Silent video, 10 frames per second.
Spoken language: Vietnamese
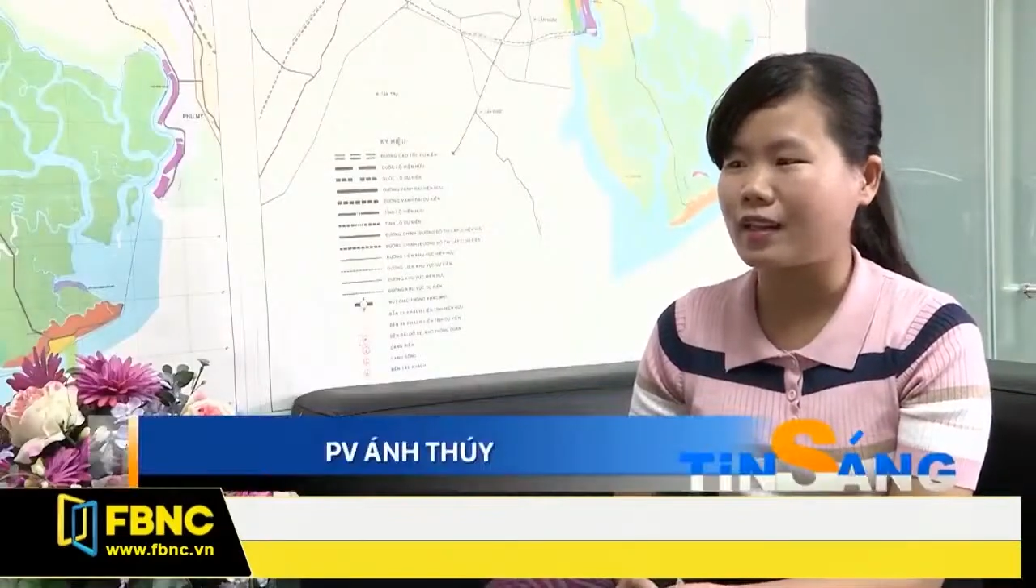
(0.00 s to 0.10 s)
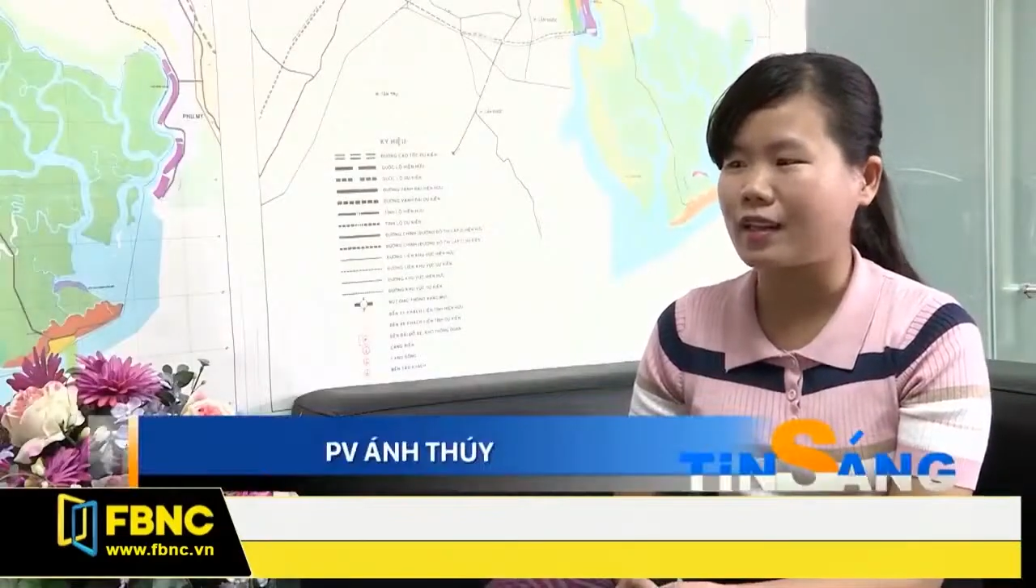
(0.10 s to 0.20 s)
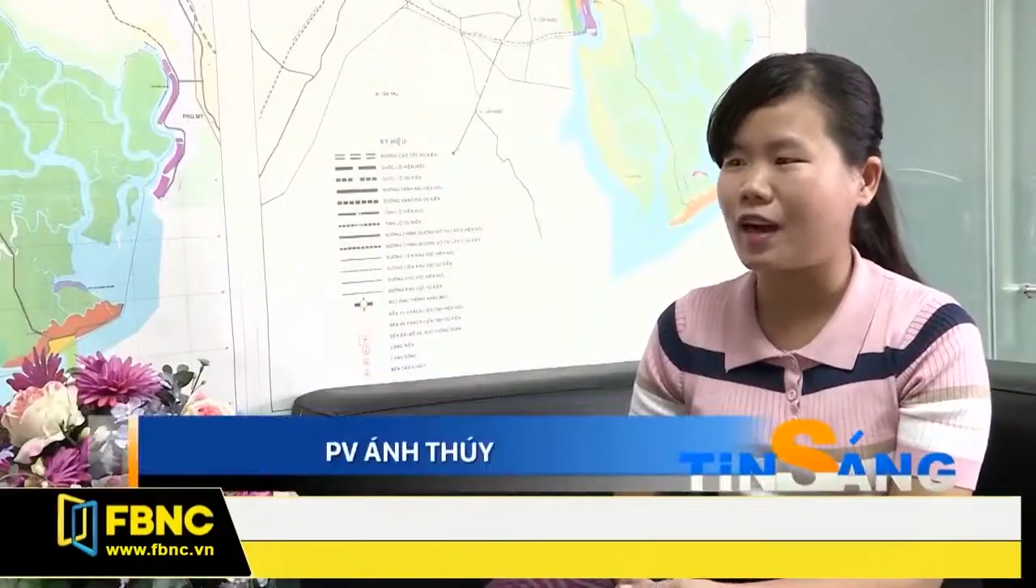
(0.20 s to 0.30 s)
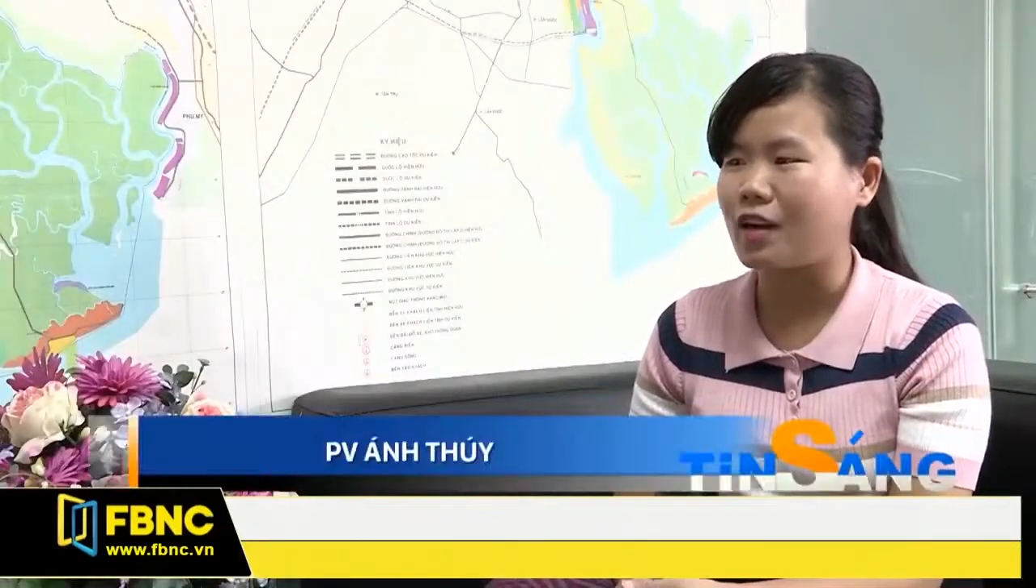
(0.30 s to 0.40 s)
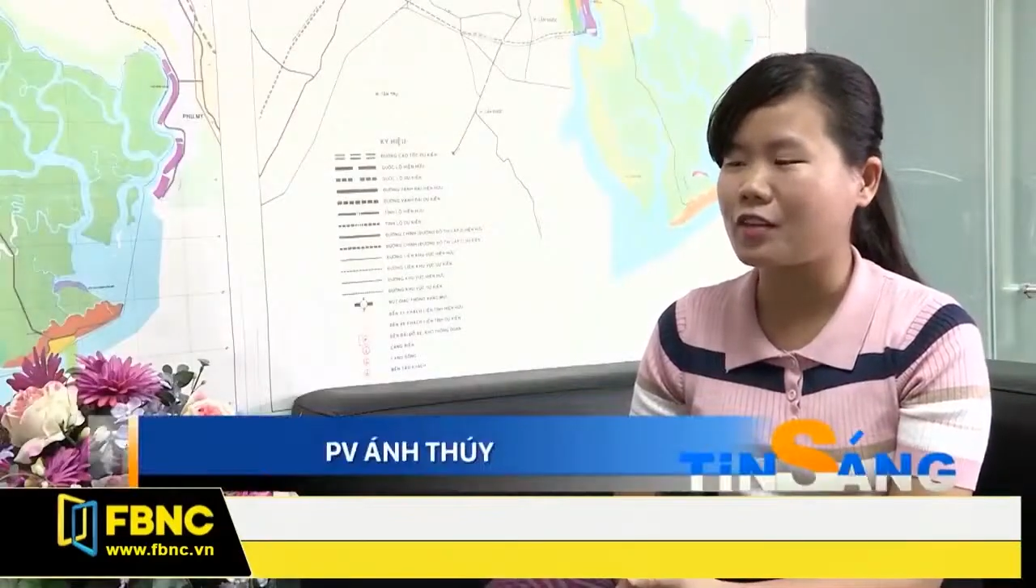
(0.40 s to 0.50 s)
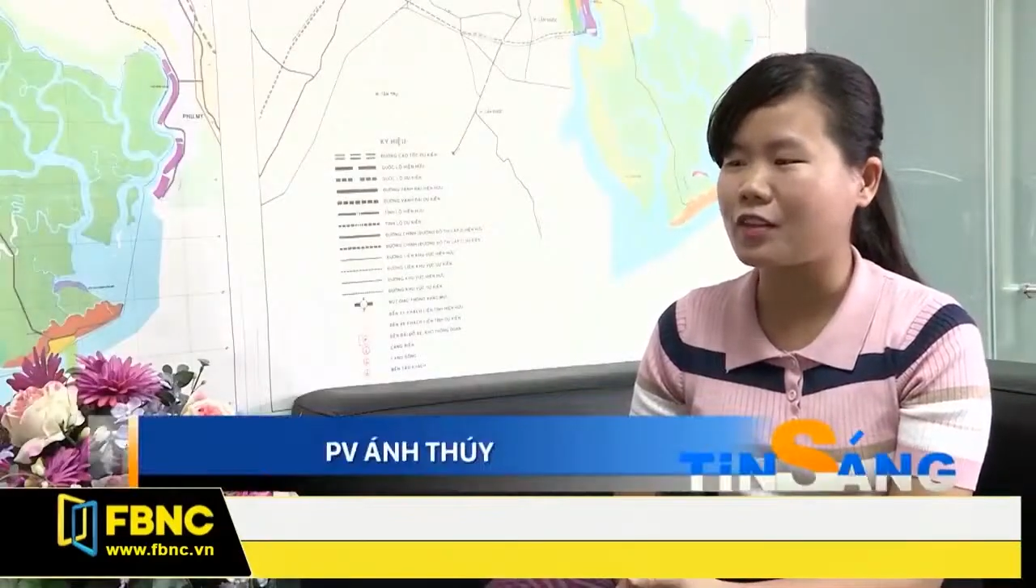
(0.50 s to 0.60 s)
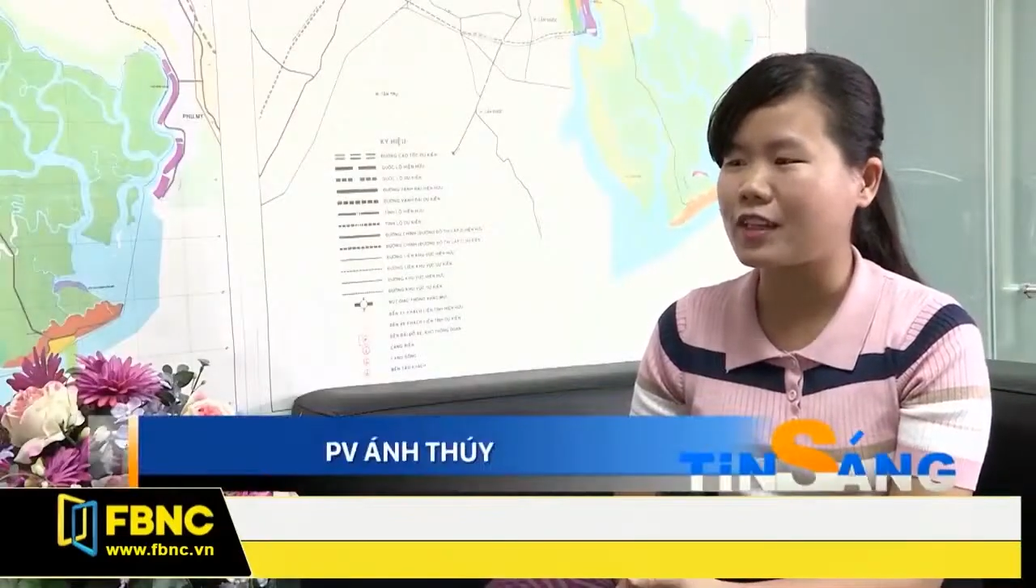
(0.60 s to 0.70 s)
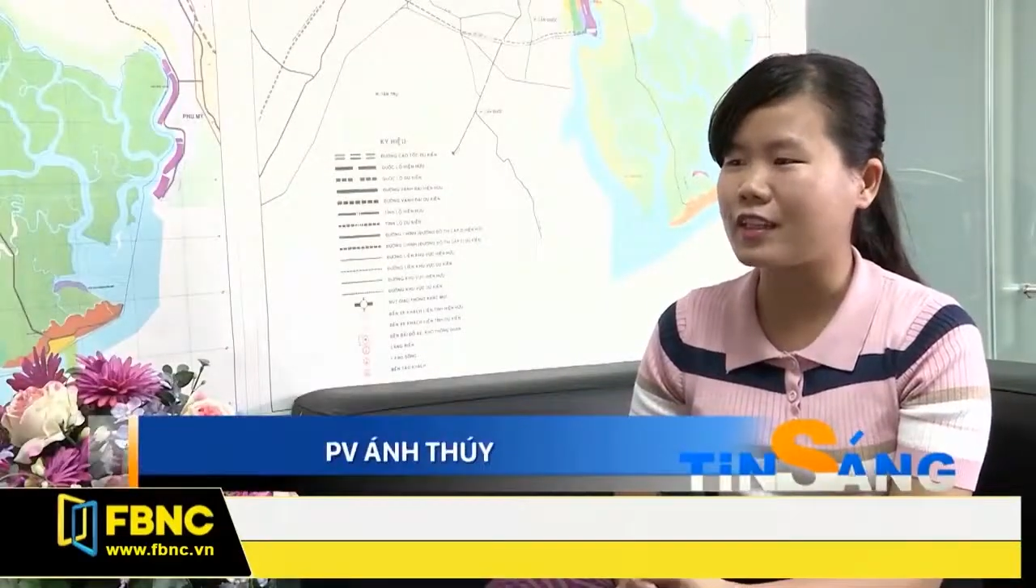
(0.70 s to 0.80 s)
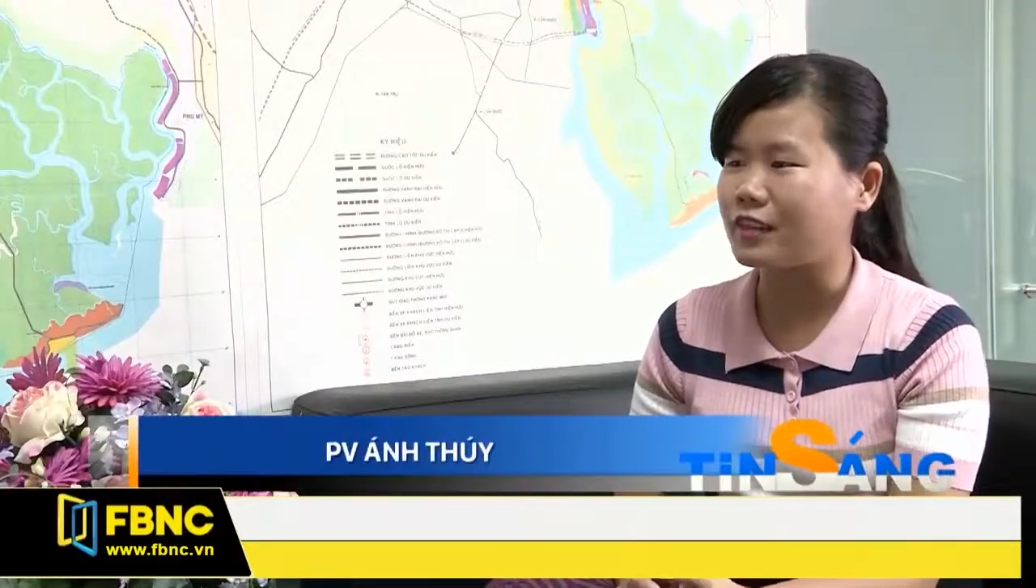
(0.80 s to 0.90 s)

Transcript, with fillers: uh, có những cái ý